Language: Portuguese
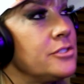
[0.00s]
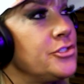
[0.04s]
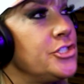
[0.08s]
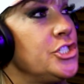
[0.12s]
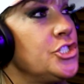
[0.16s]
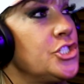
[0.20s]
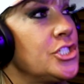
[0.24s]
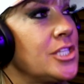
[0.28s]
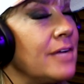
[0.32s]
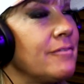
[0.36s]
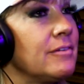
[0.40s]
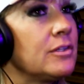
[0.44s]
a
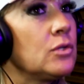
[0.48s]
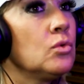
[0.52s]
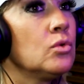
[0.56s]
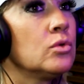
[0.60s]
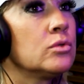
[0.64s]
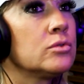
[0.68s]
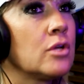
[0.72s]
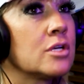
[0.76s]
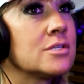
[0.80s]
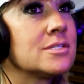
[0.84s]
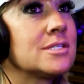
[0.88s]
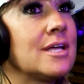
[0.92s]
gente tava.
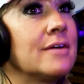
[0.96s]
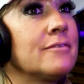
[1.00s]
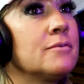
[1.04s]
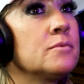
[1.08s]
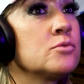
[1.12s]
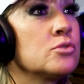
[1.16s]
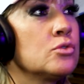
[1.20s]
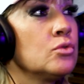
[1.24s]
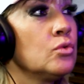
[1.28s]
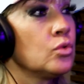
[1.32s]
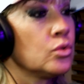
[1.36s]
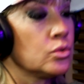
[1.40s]
No, nós
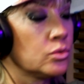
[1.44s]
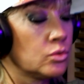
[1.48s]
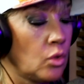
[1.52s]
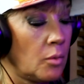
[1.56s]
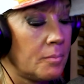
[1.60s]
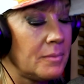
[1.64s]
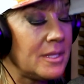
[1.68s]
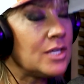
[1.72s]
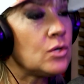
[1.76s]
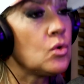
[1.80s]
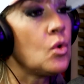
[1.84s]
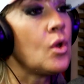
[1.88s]
estávamos no
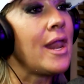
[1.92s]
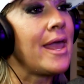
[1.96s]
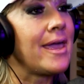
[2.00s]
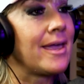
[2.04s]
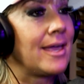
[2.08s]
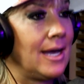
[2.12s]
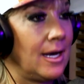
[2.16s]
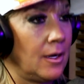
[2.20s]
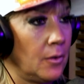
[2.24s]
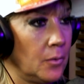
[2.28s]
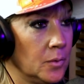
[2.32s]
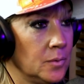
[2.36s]
Domingo
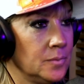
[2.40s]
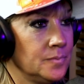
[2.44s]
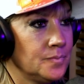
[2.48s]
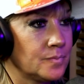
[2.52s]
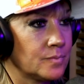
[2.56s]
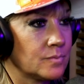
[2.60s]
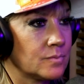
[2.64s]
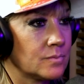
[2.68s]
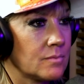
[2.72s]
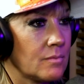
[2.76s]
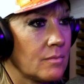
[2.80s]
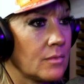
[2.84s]
Legal
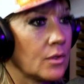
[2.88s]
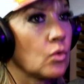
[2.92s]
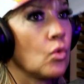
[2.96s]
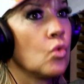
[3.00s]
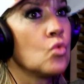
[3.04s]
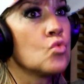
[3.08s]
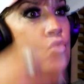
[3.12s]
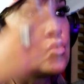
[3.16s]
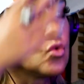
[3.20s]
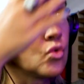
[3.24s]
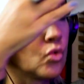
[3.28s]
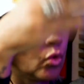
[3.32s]
hum.
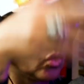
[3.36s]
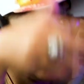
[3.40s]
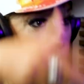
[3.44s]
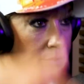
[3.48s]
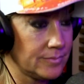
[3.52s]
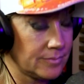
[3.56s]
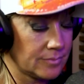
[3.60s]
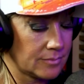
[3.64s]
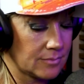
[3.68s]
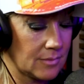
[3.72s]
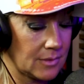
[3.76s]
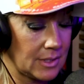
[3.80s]
com o Gugu.